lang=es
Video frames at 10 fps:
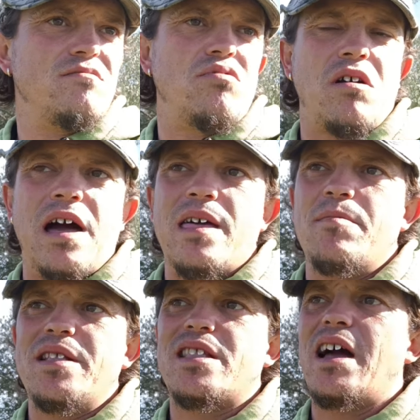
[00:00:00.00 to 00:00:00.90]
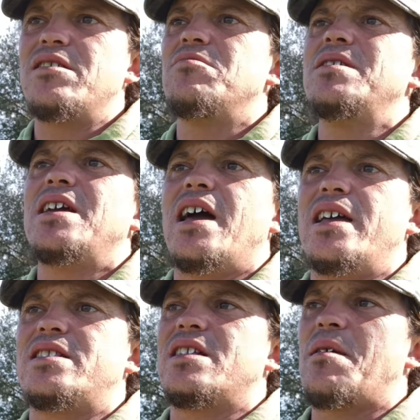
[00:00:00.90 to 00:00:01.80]
porque hace 20 años venía
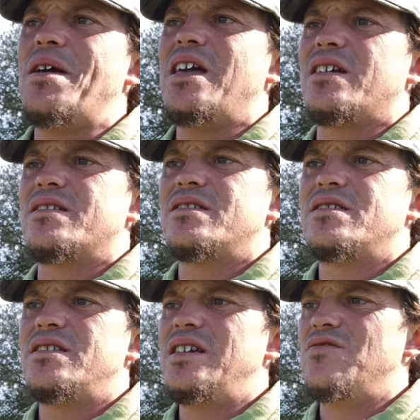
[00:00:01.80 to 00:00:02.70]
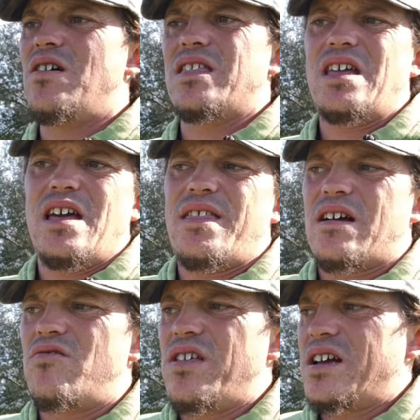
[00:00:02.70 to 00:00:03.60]
gente también, y no hacía las
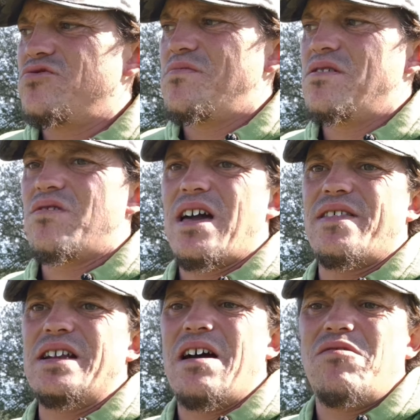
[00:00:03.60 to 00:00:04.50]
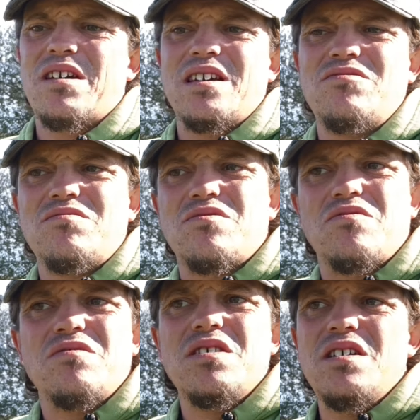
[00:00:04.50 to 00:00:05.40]
cosas que yo veo que hacen ahora, que
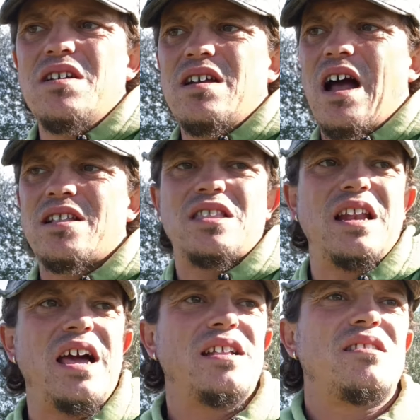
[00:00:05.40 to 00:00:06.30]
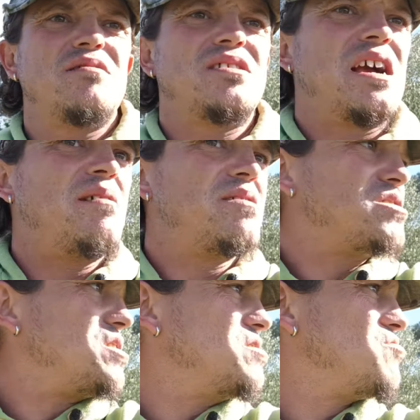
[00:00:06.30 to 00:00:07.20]
yo... Antes la gente llegaba, el
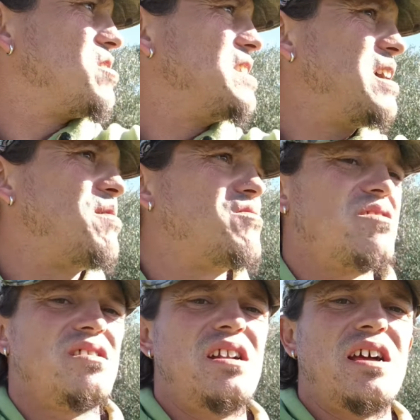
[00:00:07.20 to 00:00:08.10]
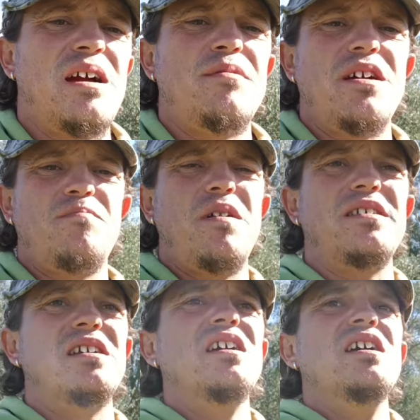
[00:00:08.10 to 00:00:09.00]
chiquillo se liaba de las cabras del
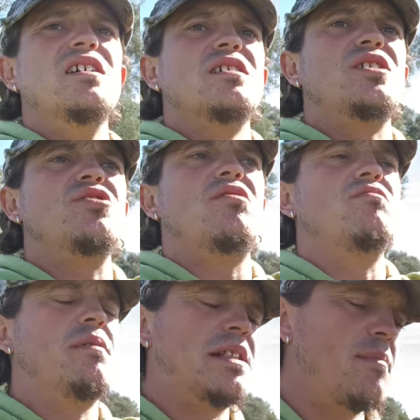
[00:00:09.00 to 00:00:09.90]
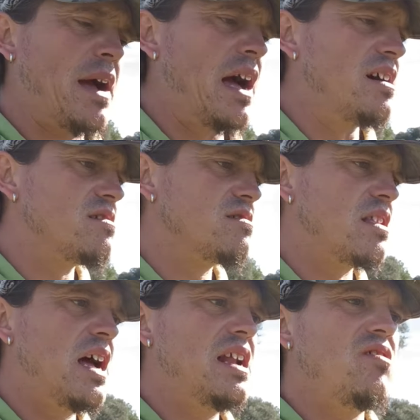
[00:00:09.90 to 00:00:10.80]
padre. Y yo, vete para acá,
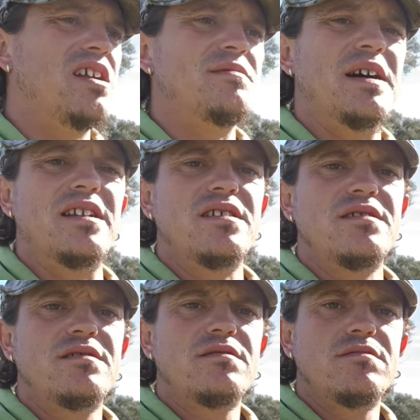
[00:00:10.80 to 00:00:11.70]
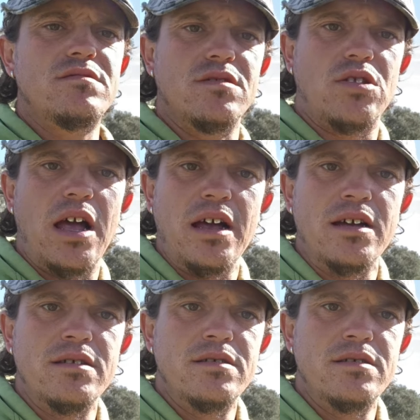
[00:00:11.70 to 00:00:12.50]
deja los animales. Está,